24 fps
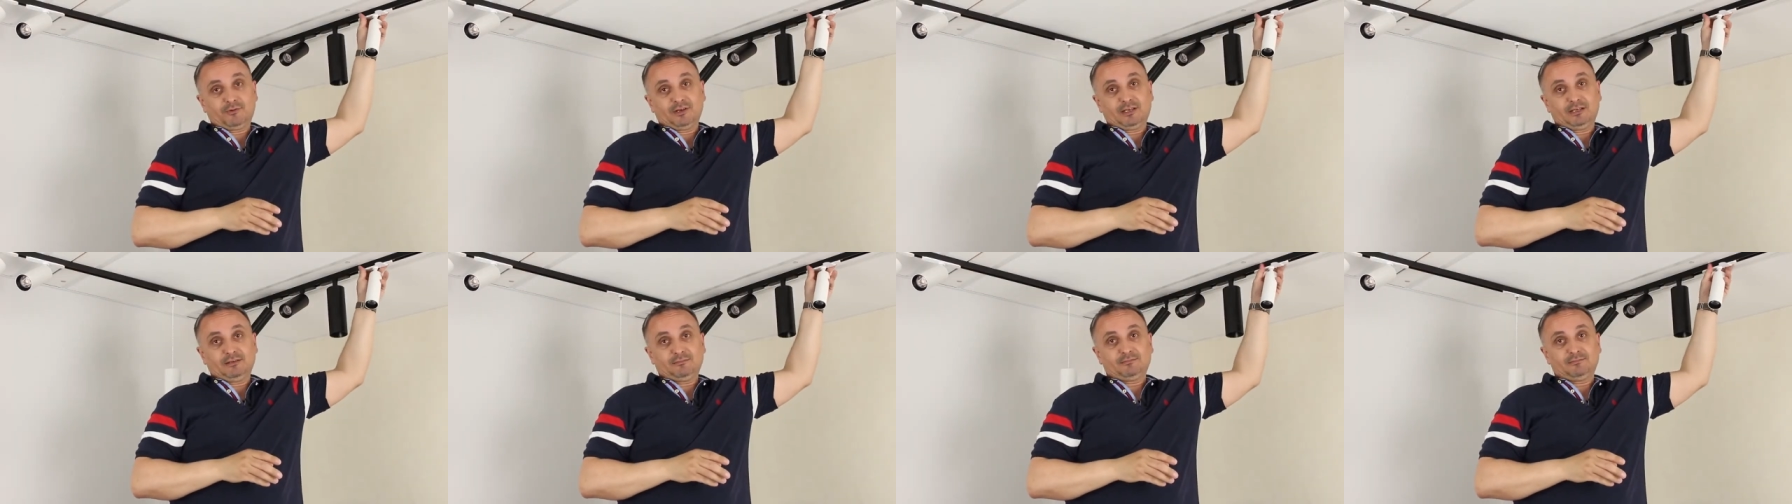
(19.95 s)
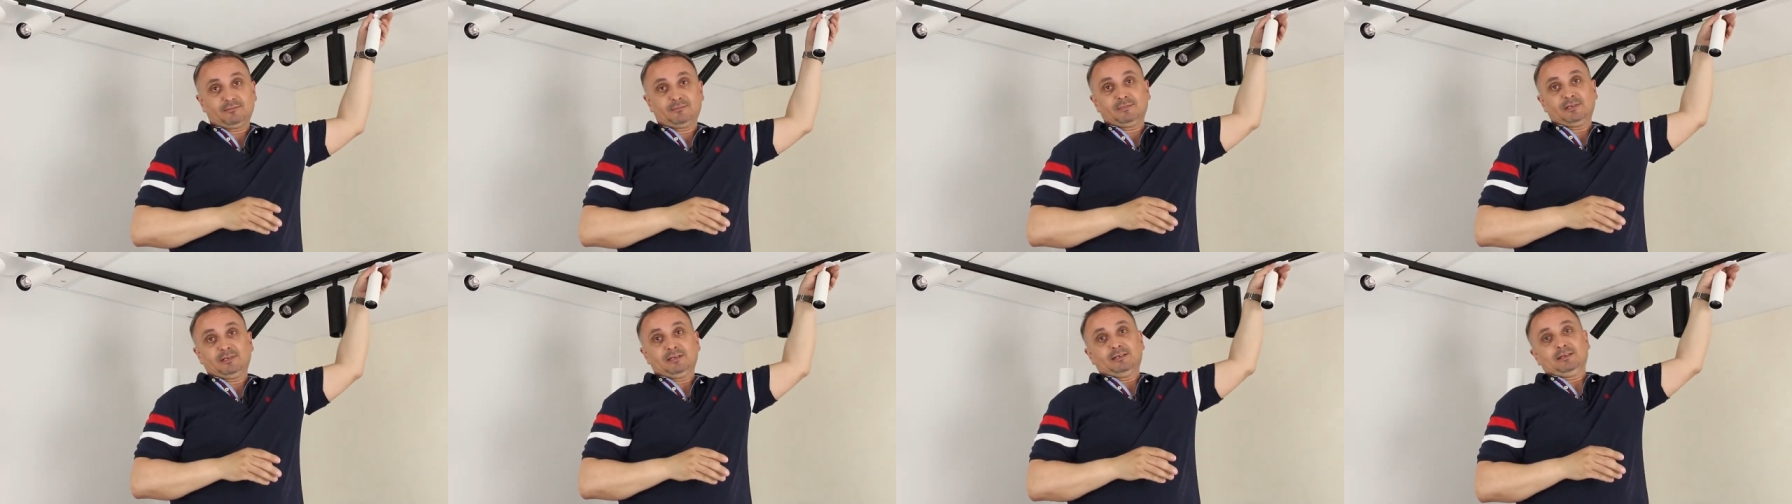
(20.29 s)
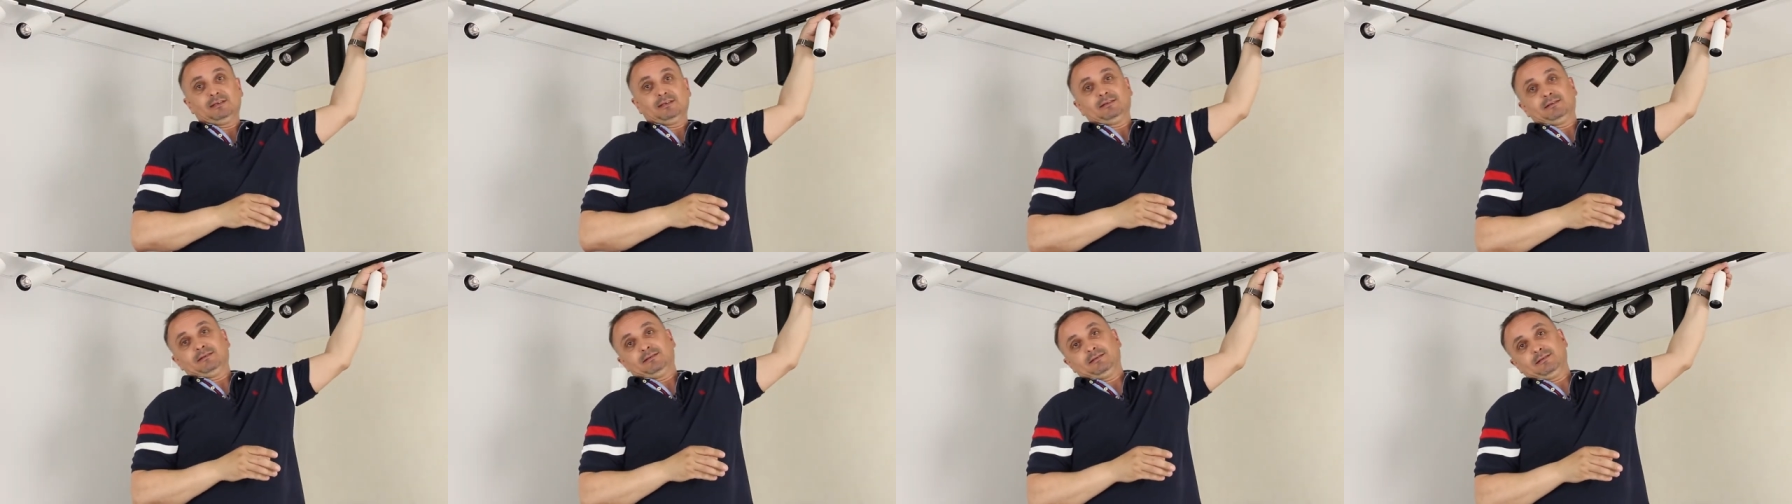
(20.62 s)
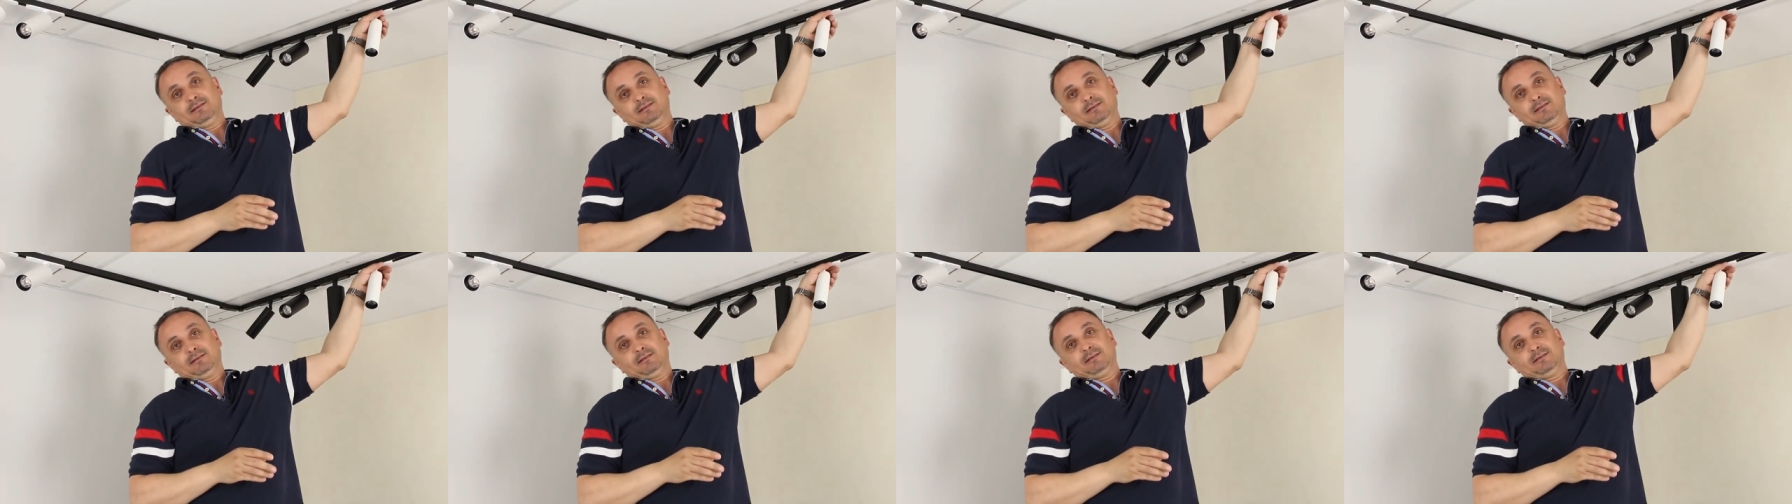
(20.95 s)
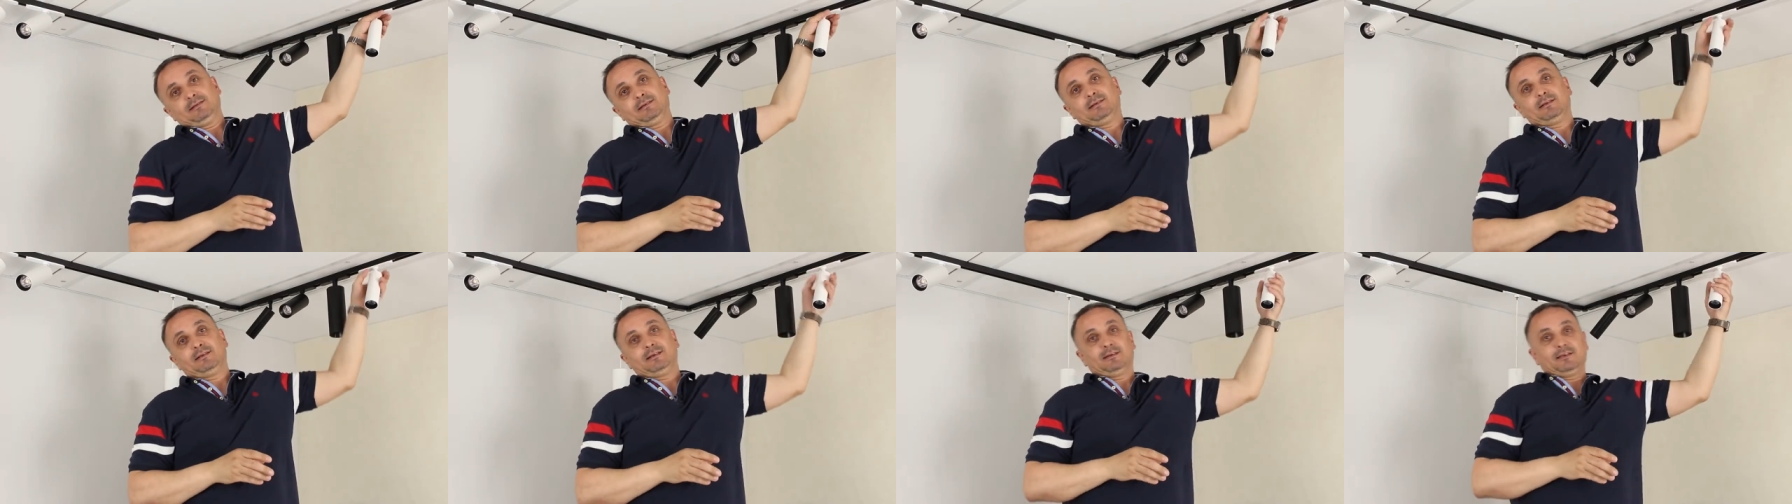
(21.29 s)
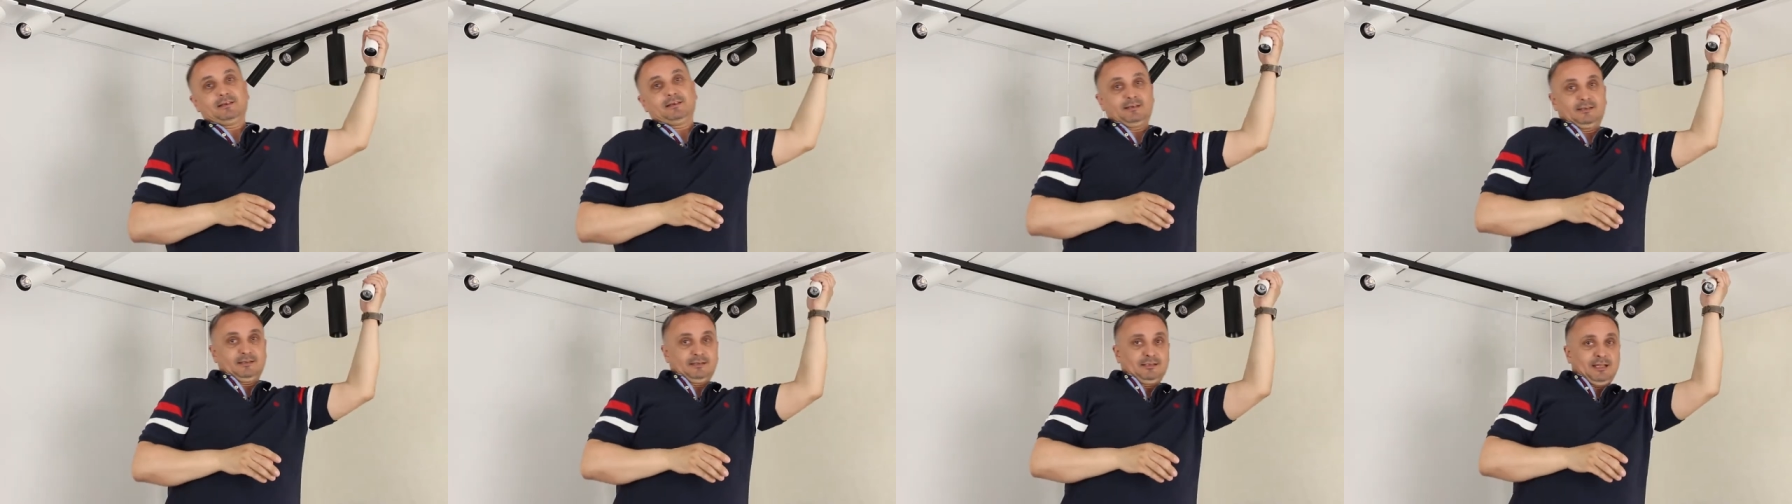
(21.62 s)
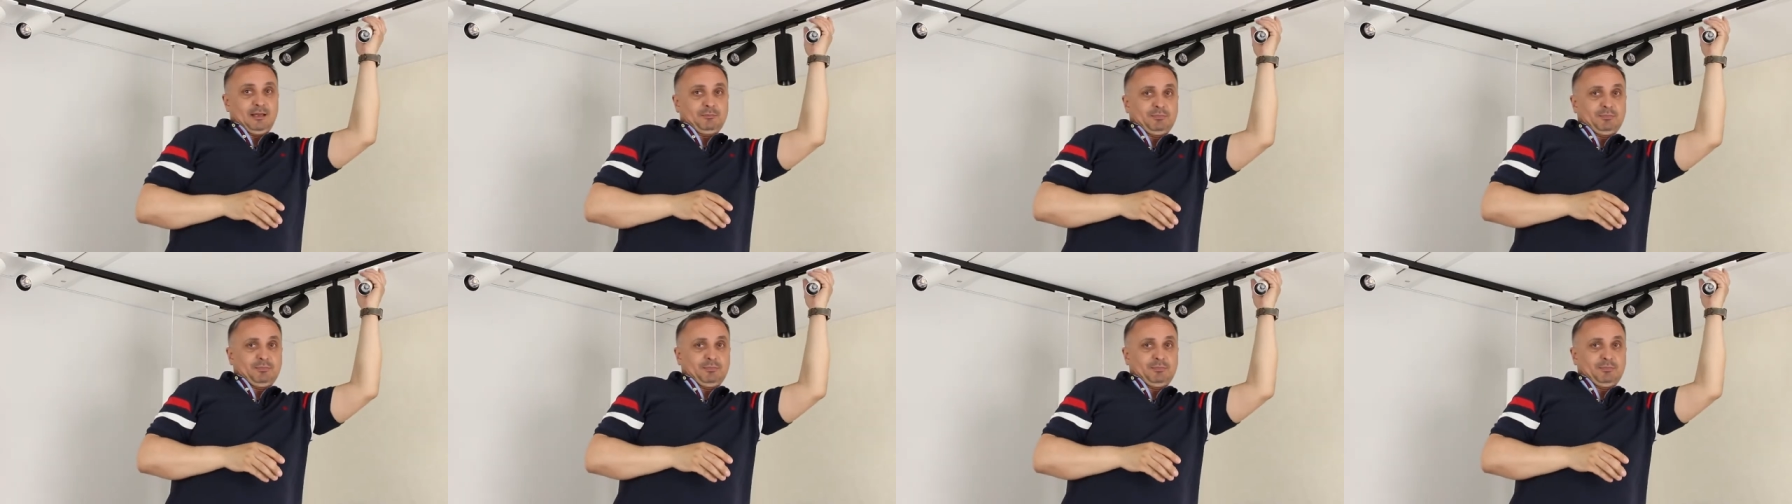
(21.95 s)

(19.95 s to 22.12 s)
делает серию Tubus невероятно